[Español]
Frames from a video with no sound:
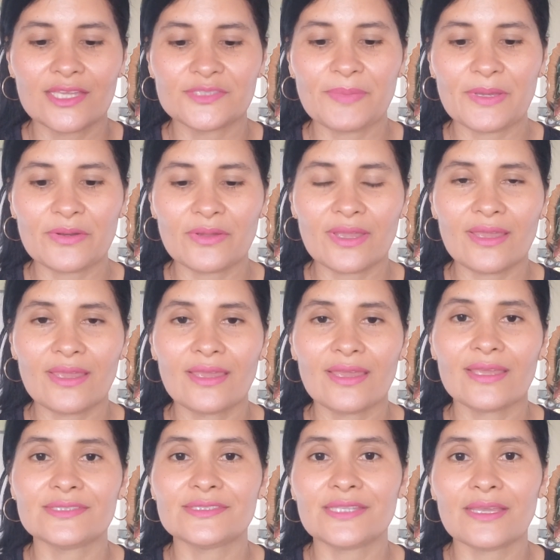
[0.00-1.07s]
Espero
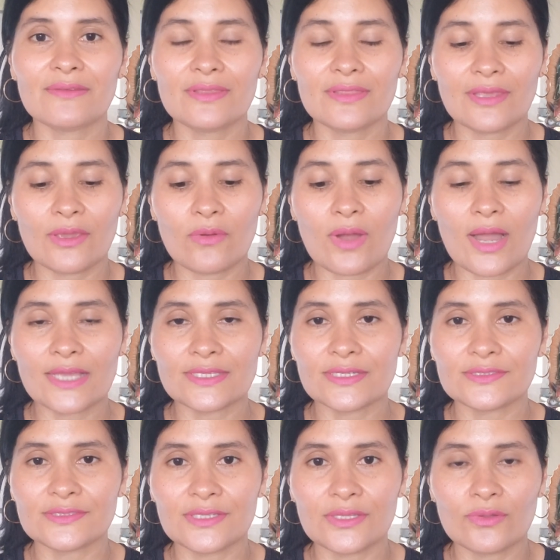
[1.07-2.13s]
que este video
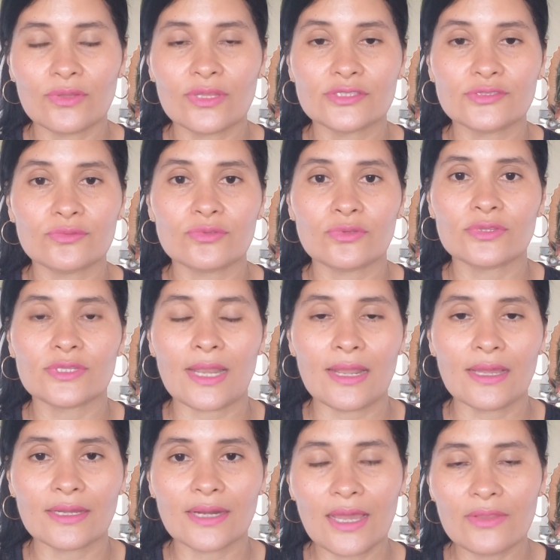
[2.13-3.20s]
haya sido de su total
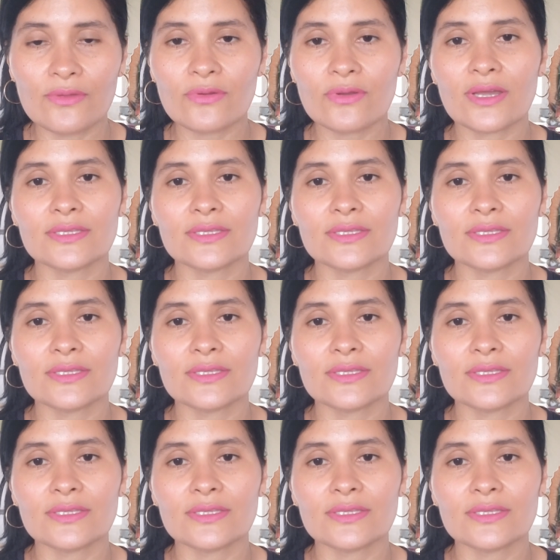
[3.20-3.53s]
agrado,